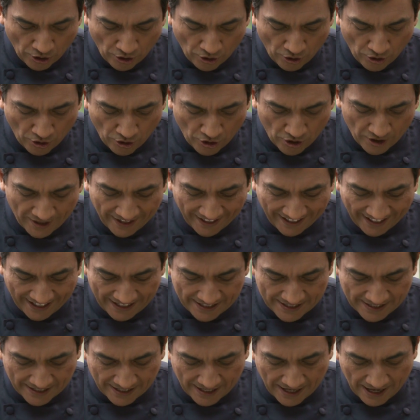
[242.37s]
और
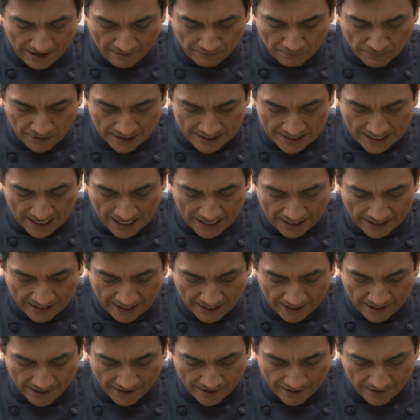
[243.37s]
इसका मज़ा
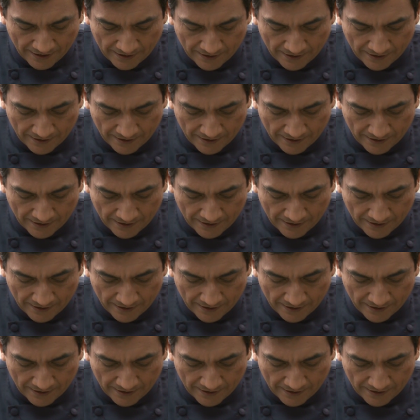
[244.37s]
लें